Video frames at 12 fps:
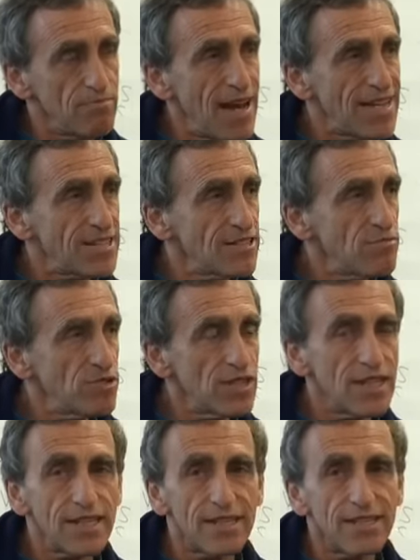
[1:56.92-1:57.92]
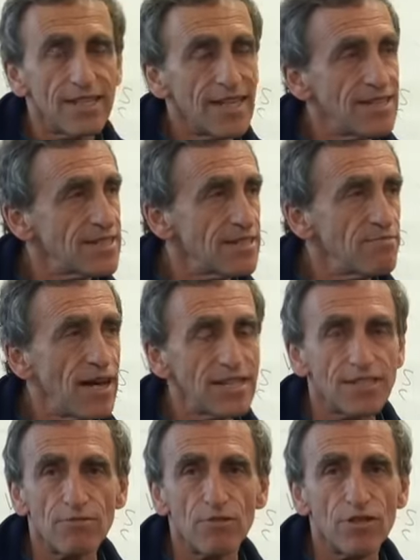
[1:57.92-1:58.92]
massimo della tenerezza e
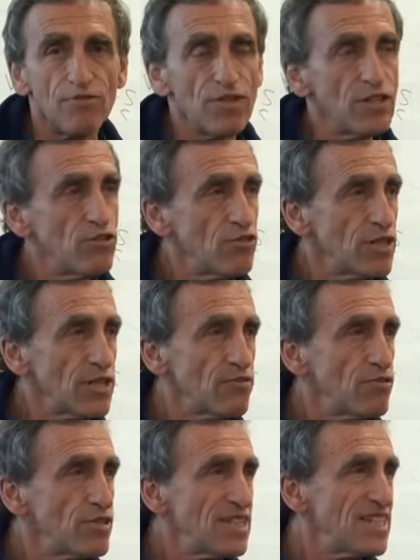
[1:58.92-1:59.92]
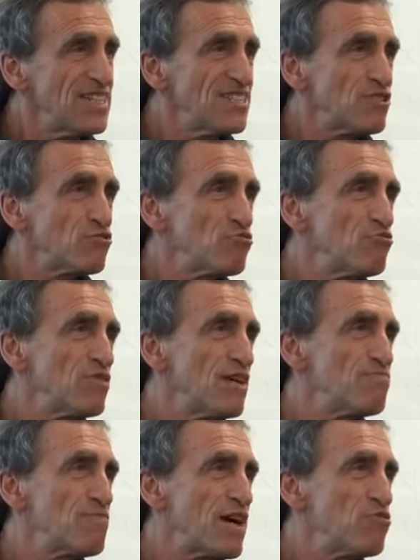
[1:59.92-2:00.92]
massimo del vigore, che vuol dire
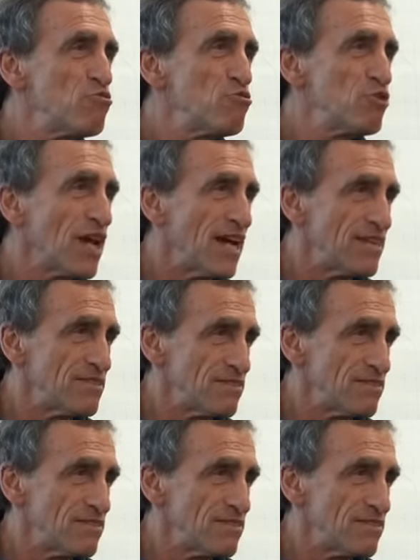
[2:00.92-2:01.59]
nessuna paura.